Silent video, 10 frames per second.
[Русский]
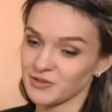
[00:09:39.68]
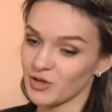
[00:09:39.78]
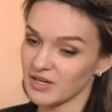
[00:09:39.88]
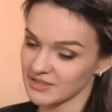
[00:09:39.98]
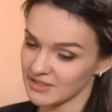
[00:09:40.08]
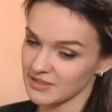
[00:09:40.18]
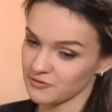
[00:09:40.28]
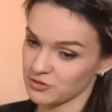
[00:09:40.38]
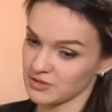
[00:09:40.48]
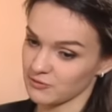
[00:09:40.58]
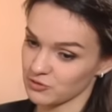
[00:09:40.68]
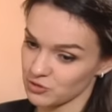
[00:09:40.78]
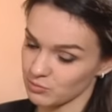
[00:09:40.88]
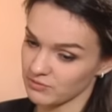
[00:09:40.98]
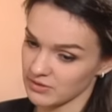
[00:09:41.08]
Но ну, а этот день все-таки, вот
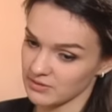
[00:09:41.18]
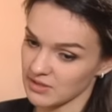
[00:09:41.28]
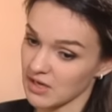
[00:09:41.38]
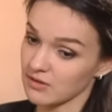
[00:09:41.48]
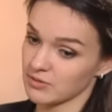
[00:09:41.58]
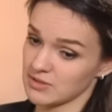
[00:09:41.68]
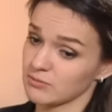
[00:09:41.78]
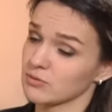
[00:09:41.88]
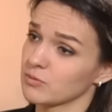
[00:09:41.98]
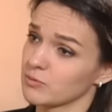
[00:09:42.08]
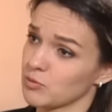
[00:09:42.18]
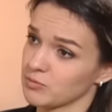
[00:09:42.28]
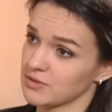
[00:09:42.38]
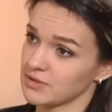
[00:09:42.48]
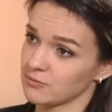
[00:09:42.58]
что бы вы, как вы, если вы, вы
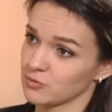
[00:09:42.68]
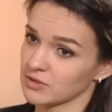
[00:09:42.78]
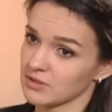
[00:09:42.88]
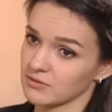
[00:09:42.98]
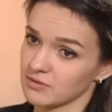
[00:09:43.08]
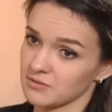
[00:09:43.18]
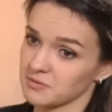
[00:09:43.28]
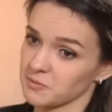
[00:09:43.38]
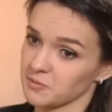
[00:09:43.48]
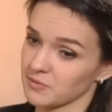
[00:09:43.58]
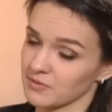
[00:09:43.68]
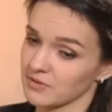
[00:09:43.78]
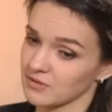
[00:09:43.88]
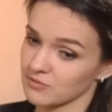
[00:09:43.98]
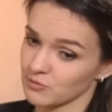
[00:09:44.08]
помните его, да,
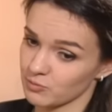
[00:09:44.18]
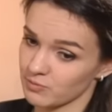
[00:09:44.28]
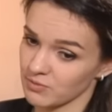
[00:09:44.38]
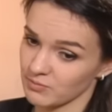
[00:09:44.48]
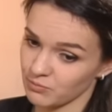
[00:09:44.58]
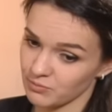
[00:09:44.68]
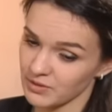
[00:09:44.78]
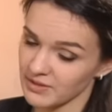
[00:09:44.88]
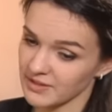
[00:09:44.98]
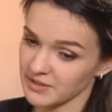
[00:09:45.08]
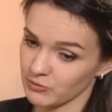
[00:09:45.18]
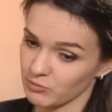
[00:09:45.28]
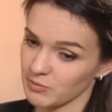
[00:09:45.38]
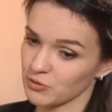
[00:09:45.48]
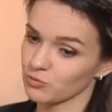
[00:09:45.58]
вот были какие-то
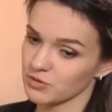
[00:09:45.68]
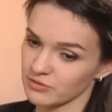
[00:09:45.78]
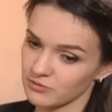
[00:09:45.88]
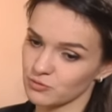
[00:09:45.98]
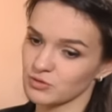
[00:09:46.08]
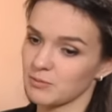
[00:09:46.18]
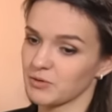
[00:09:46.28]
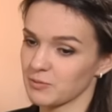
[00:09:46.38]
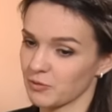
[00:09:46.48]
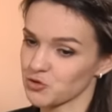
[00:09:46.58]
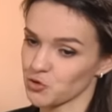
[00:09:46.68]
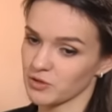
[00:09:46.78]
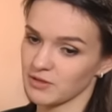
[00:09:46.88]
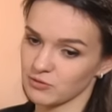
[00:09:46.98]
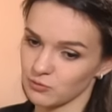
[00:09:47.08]
вот моменты, думаешь, вот туда бы не
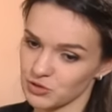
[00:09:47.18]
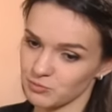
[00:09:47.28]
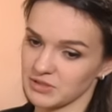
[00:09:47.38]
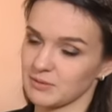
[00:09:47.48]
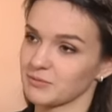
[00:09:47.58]
пошел, или вот лучше бы